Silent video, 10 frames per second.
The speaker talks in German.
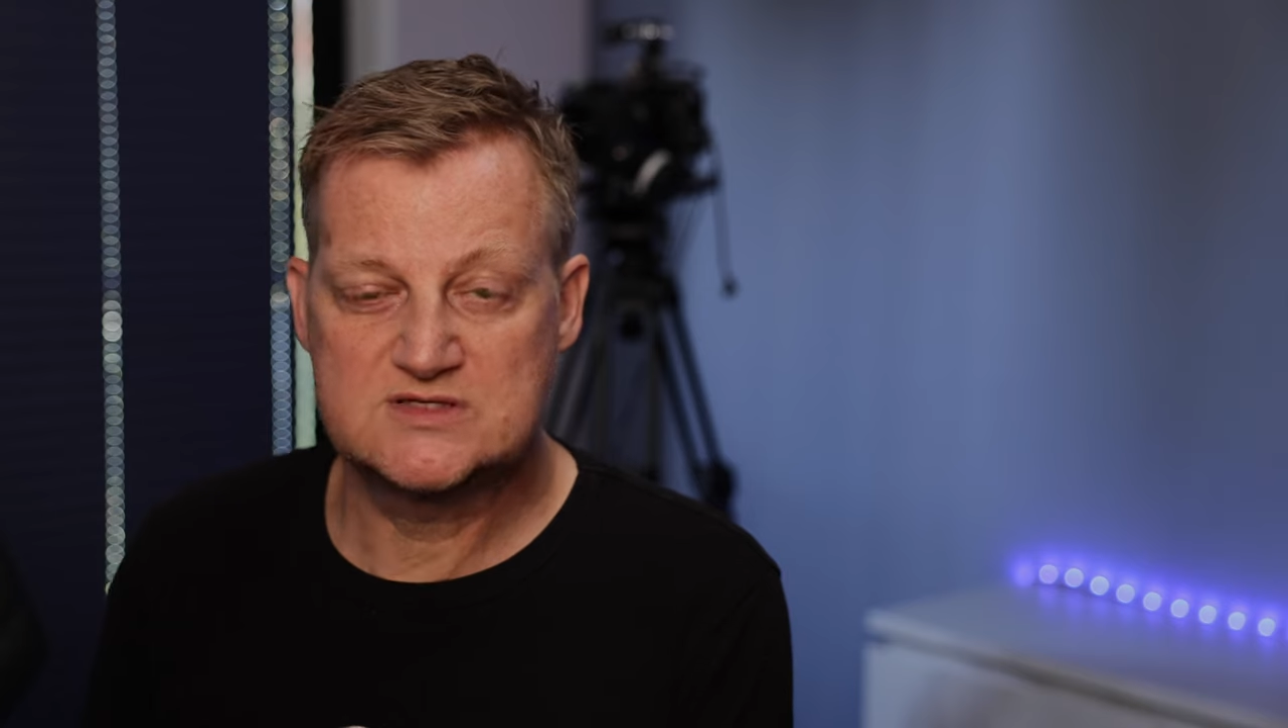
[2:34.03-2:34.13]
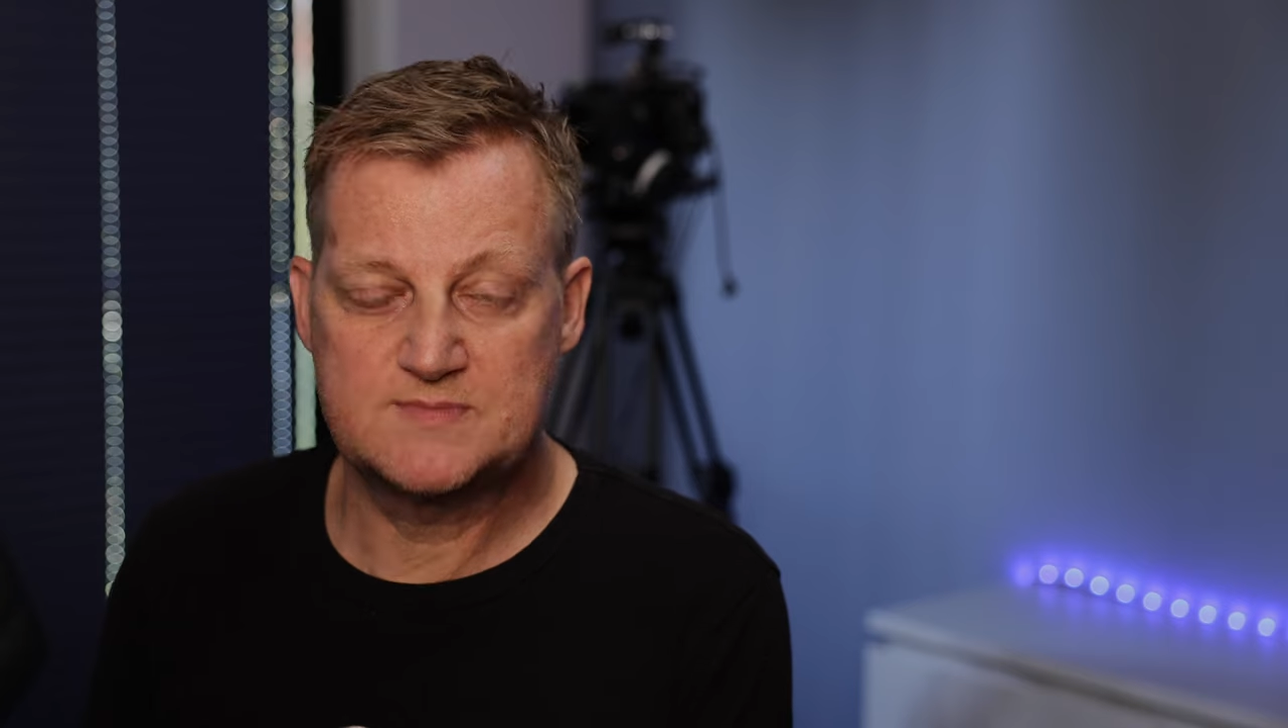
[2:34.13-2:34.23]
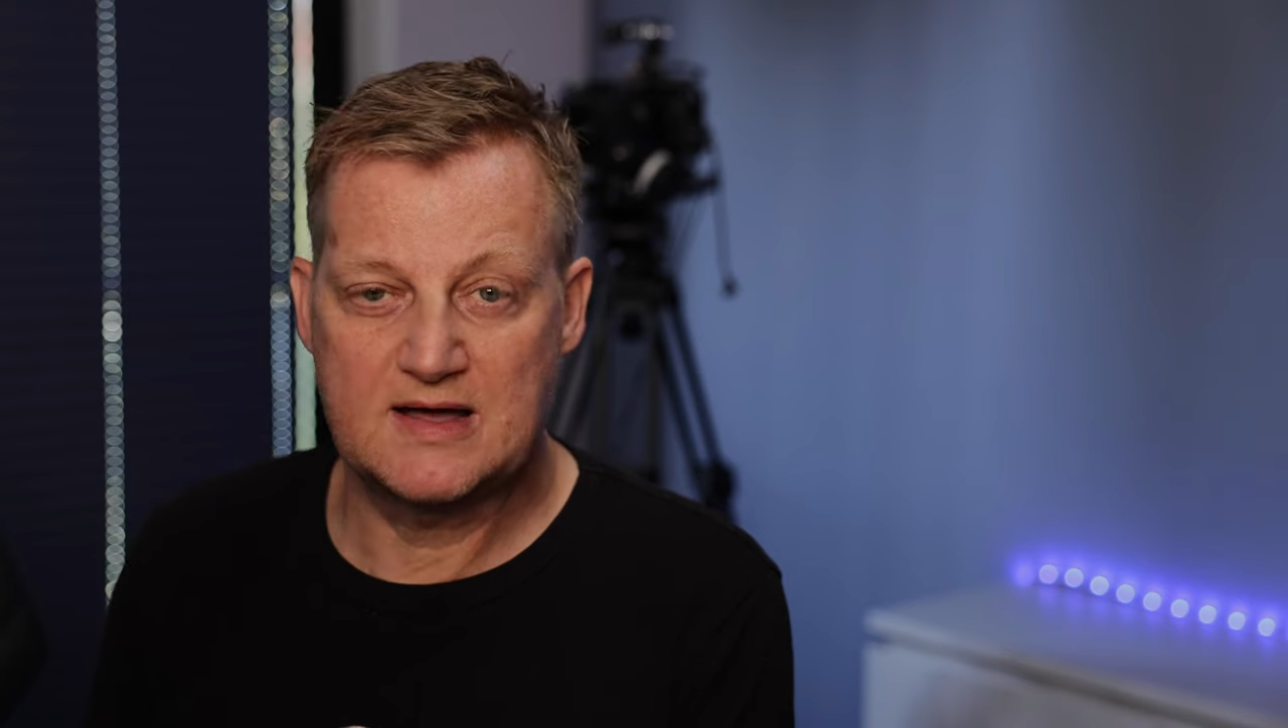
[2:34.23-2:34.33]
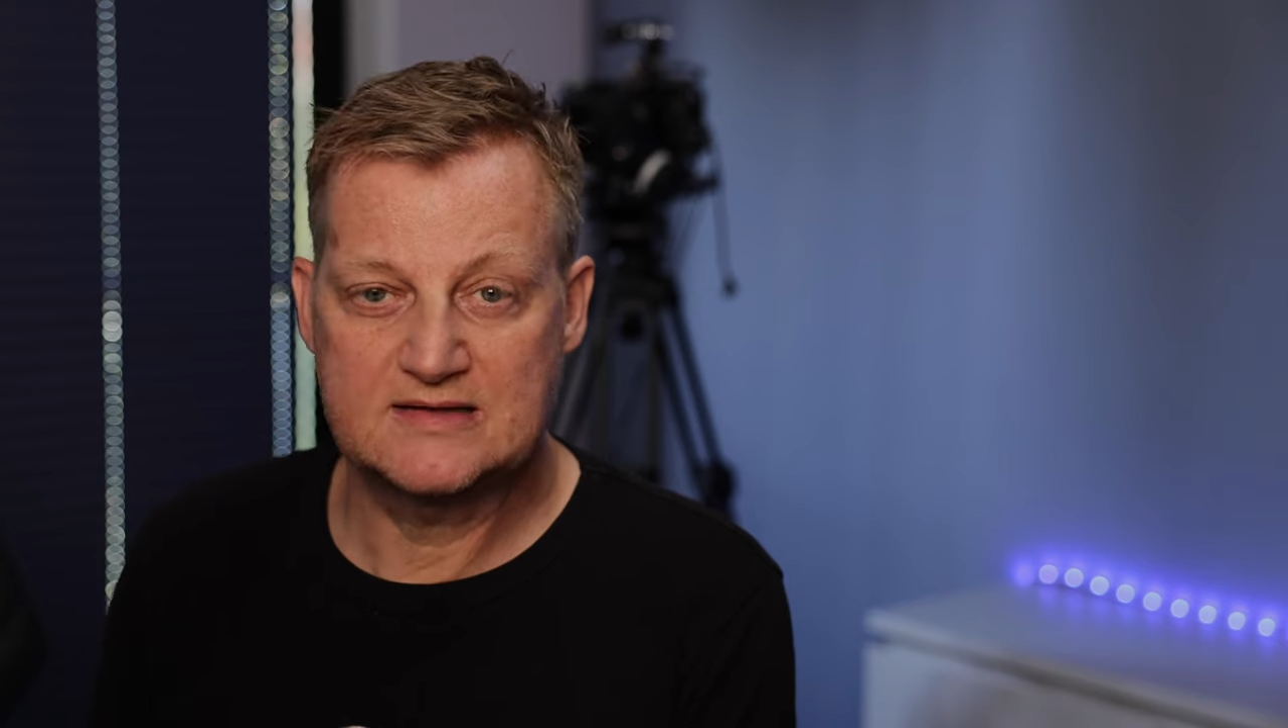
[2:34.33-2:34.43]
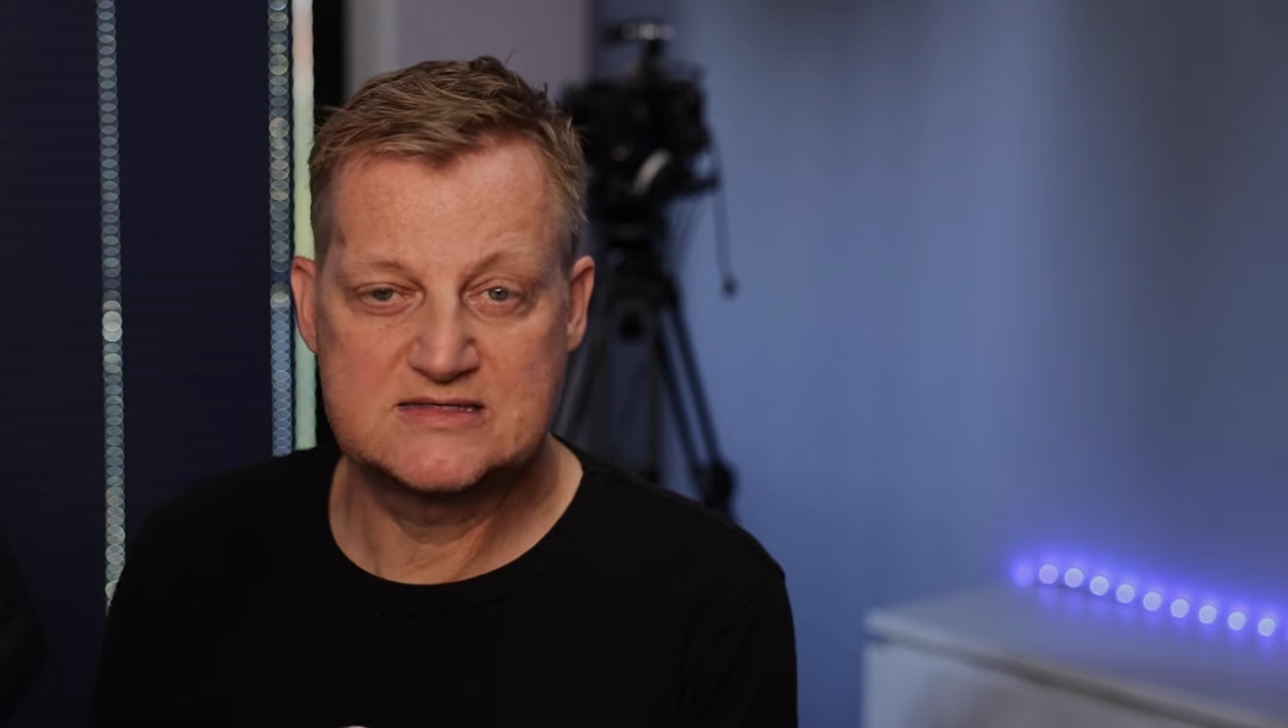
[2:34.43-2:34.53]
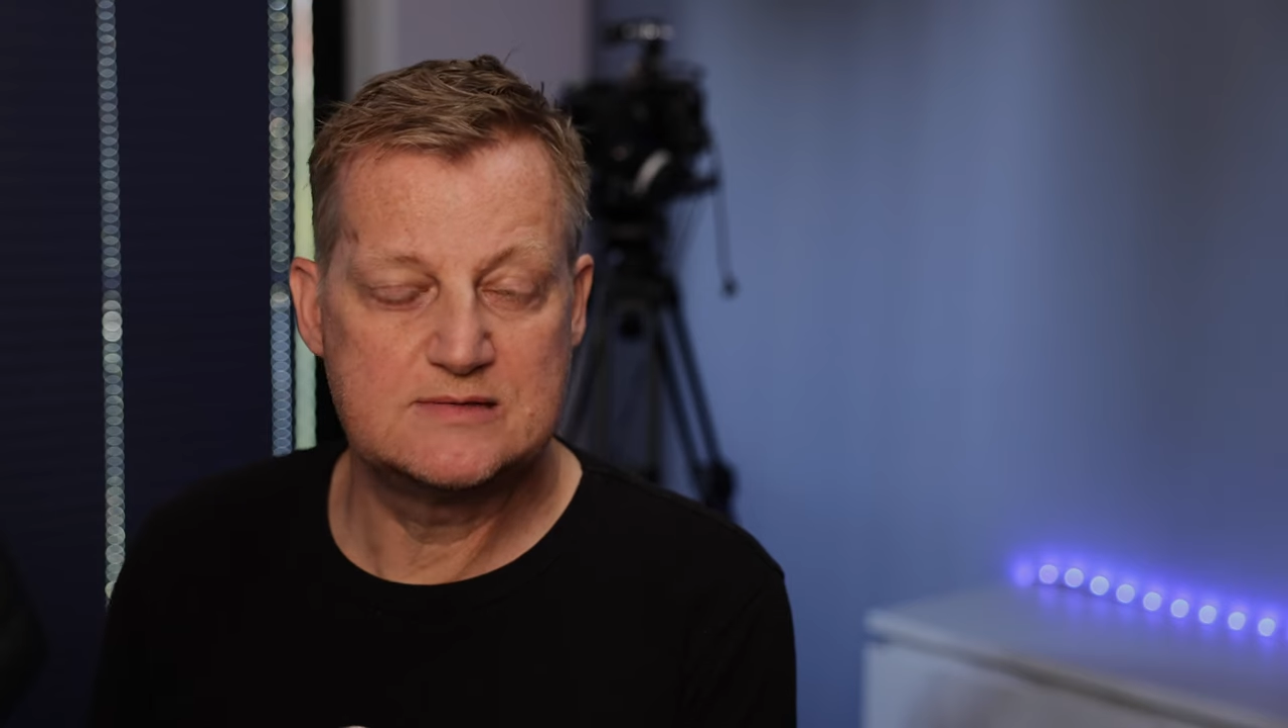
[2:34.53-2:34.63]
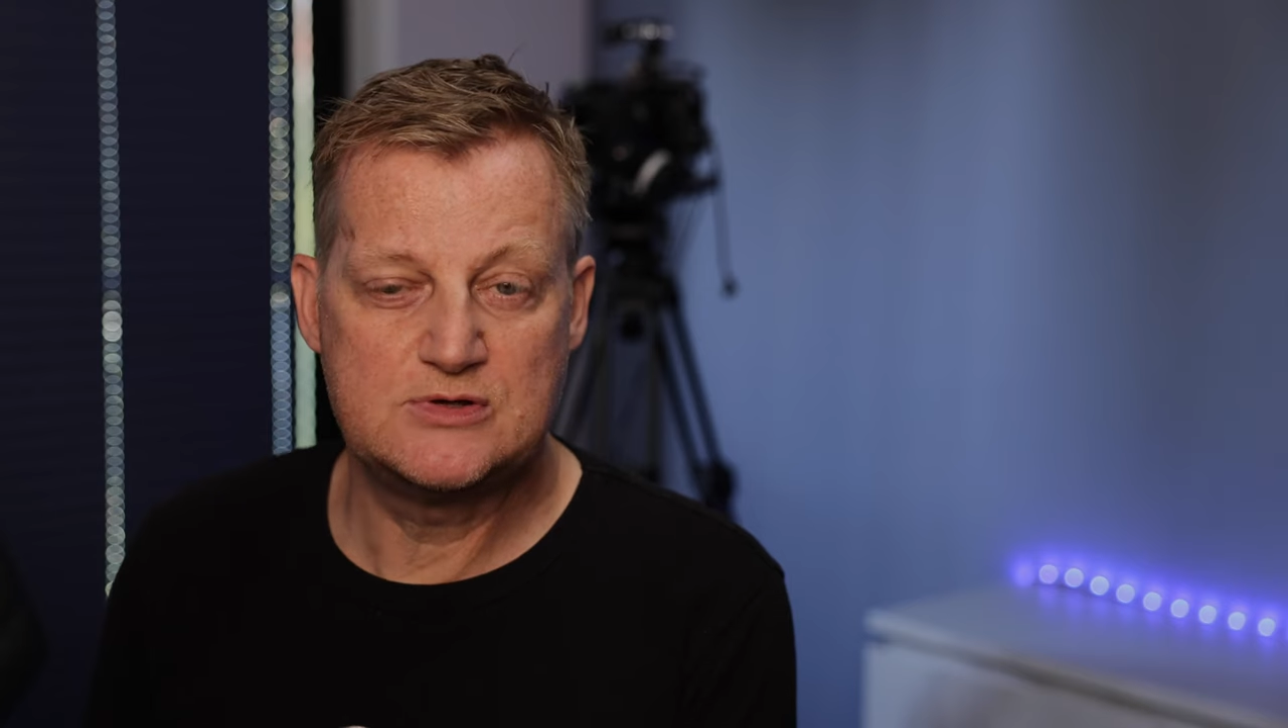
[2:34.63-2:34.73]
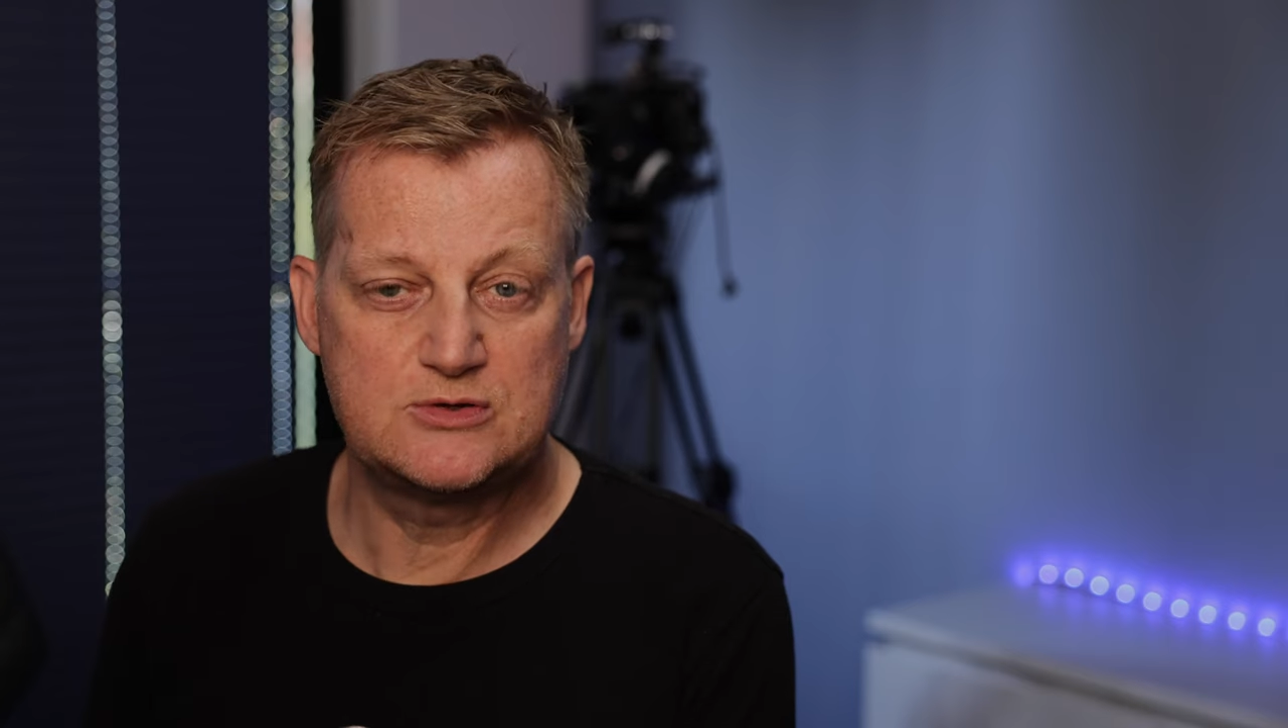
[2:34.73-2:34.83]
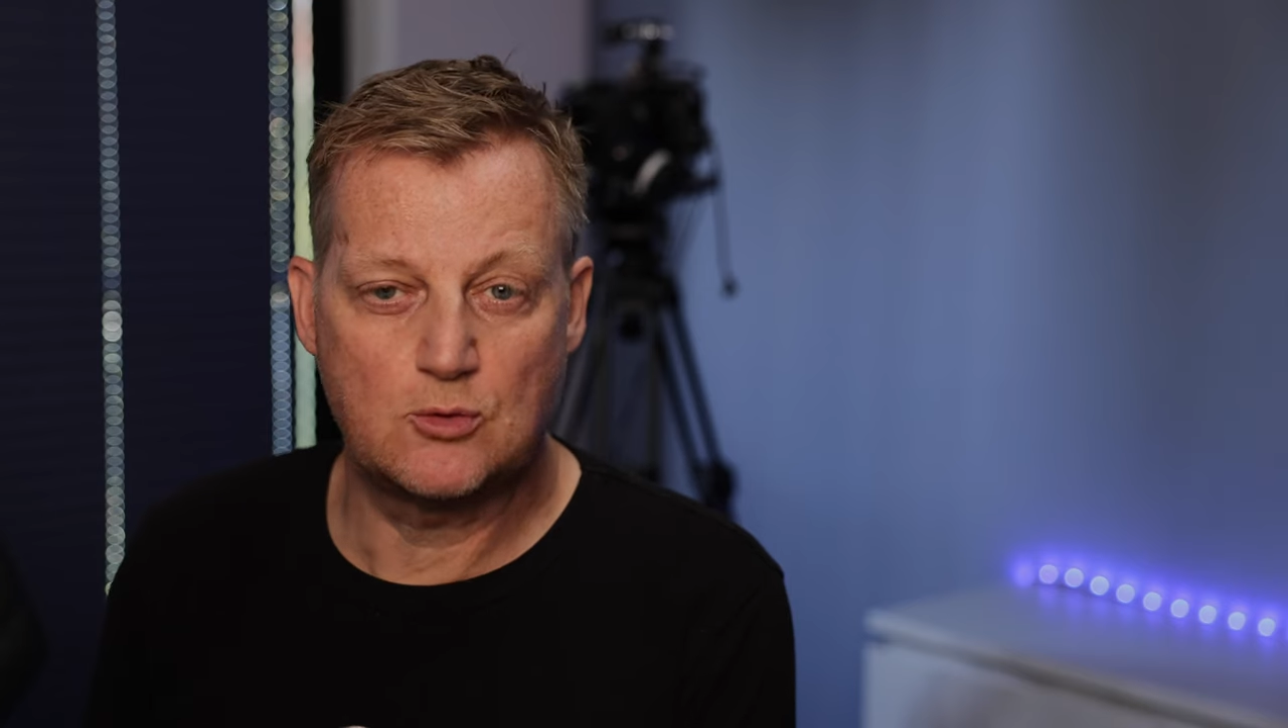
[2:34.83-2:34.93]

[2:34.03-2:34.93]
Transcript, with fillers: zwar ziemlich